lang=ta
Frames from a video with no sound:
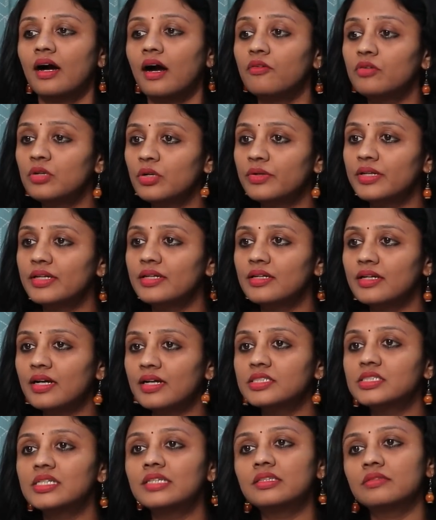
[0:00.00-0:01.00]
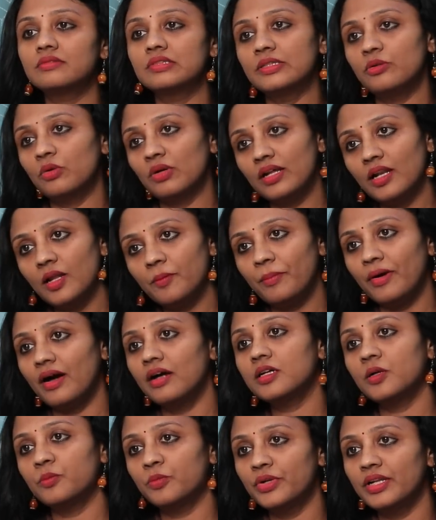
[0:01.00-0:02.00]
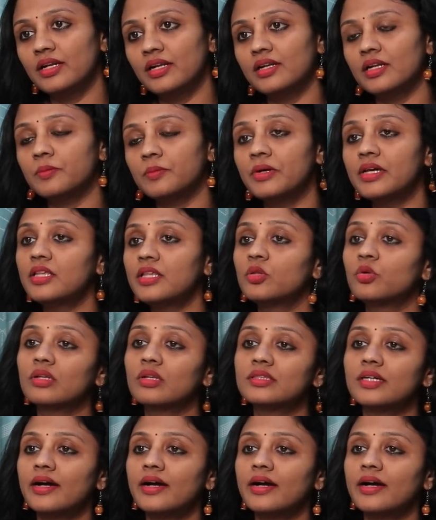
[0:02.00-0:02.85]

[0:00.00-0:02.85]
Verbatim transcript: அவளுடைய கஷ்டத்தை வந்து இவங்களால பார்க்க முடியலன்ற மாதிரி இது ஒரு